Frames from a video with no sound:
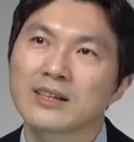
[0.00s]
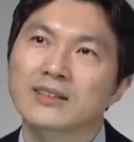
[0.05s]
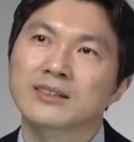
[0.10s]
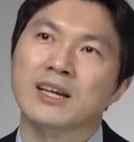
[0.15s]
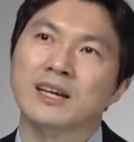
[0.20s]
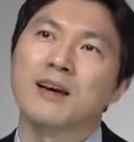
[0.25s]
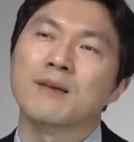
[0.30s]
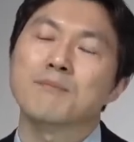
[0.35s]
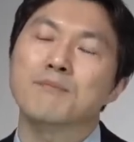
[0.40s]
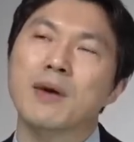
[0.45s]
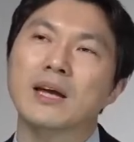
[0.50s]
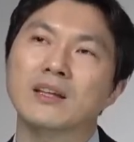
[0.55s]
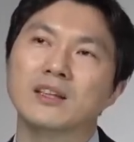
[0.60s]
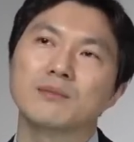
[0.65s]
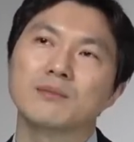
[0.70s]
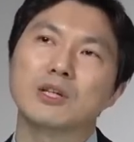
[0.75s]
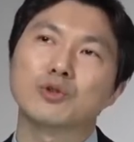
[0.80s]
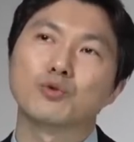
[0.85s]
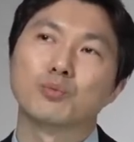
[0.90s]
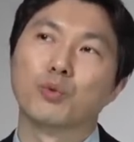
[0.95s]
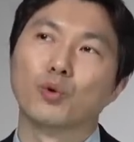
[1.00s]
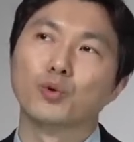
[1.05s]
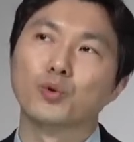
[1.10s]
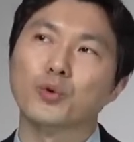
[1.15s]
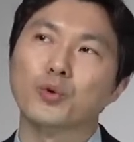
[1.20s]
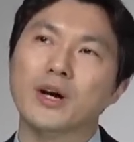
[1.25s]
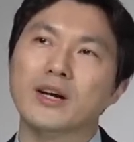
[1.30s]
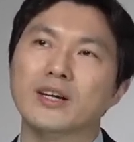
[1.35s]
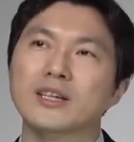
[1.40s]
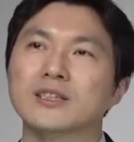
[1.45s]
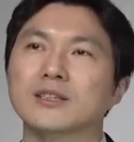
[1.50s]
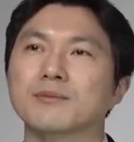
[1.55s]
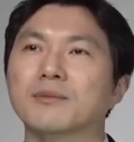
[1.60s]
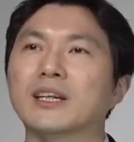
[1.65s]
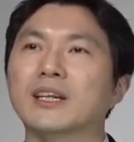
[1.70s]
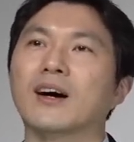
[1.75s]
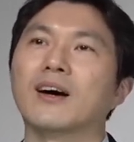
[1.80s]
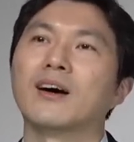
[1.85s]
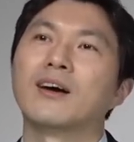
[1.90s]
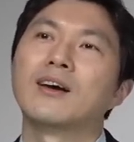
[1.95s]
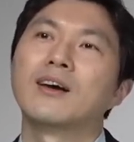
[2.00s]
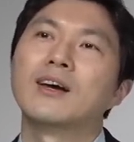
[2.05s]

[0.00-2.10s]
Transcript: 자, 팩트만 좀 보도록 하겠습니다.